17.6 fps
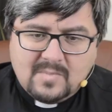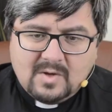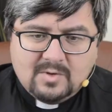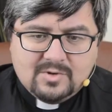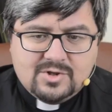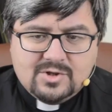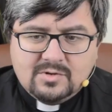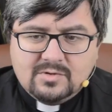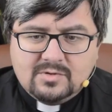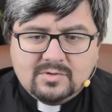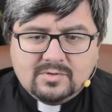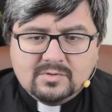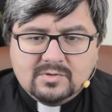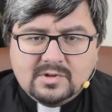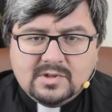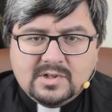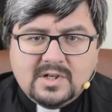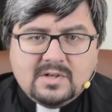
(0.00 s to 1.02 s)
Очень
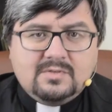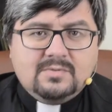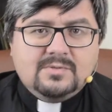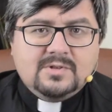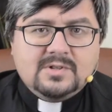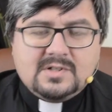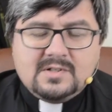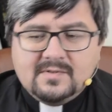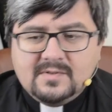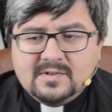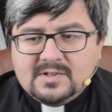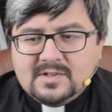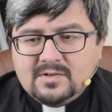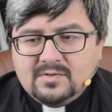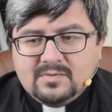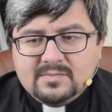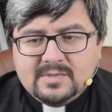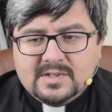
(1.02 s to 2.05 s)
трудно. Я думаю, если вы
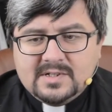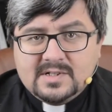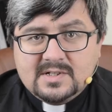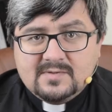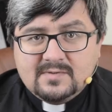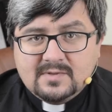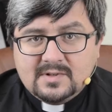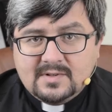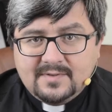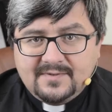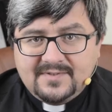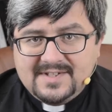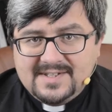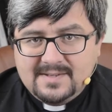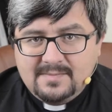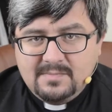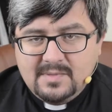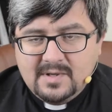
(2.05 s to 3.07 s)
задумаетесь вот в
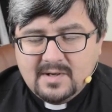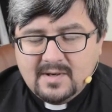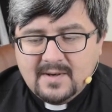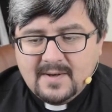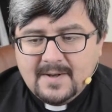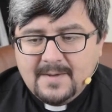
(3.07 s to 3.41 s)
себе,